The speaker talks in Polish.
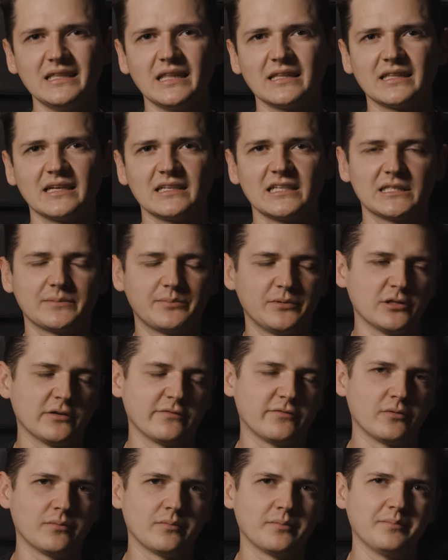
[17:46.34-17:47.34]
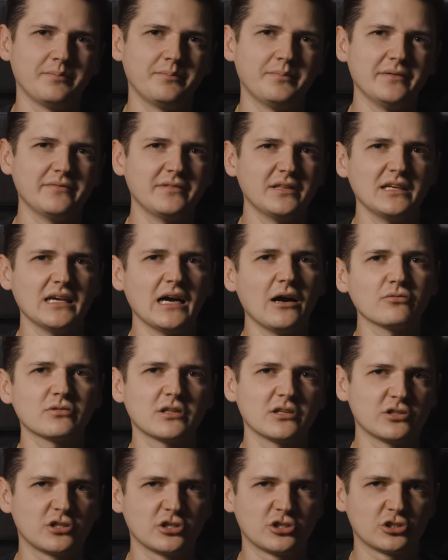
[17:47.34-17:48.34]
i nadanie spin-offom pewnej
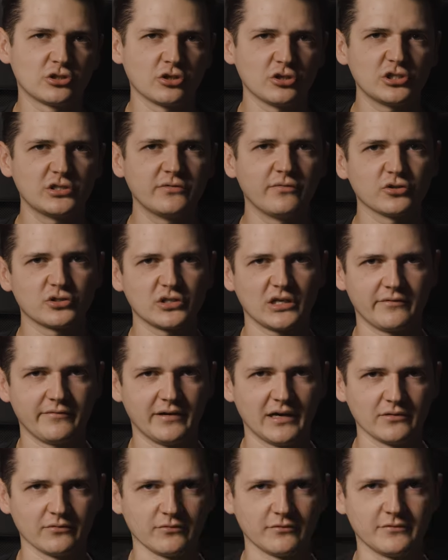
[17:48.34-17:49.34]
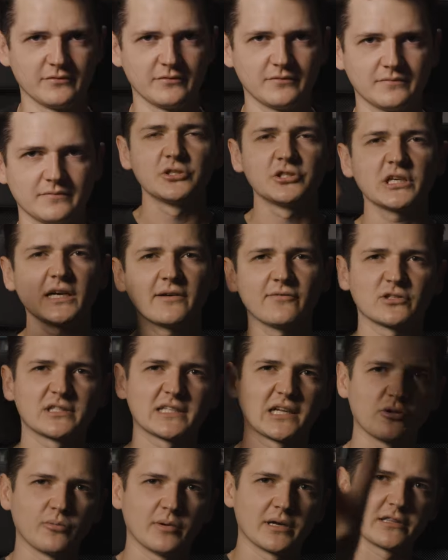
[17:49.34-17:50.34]
autentyczności w oczach fanów.
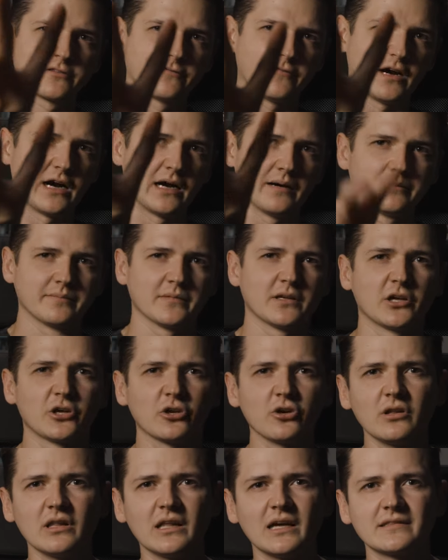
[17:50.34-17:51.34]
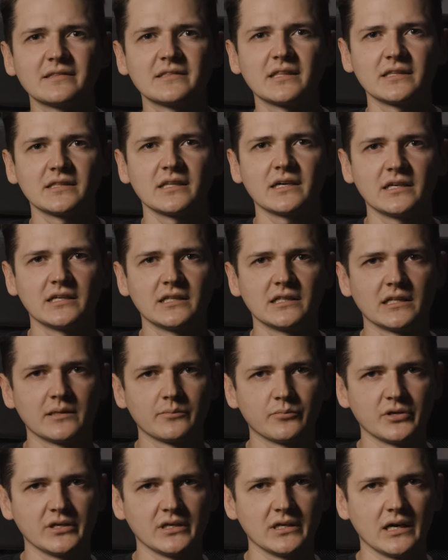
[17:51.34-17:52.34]
Ciekawostka numer dwa: Rola Tada
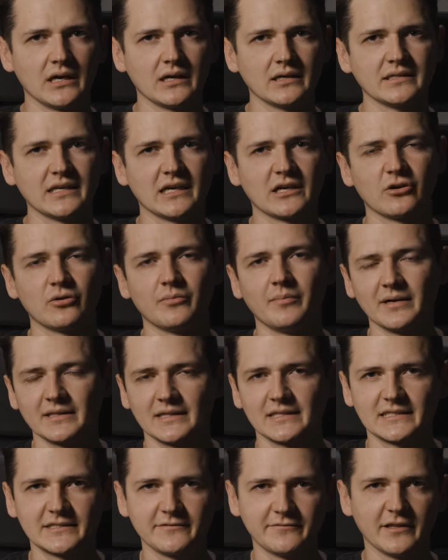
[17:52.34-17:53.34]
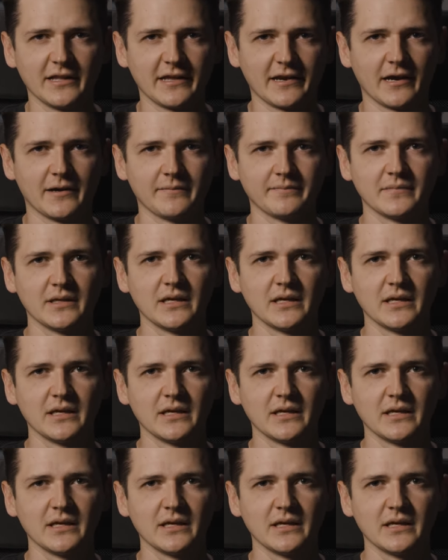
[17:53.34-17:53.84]
Hilgenbringa jako Mata Stiflera.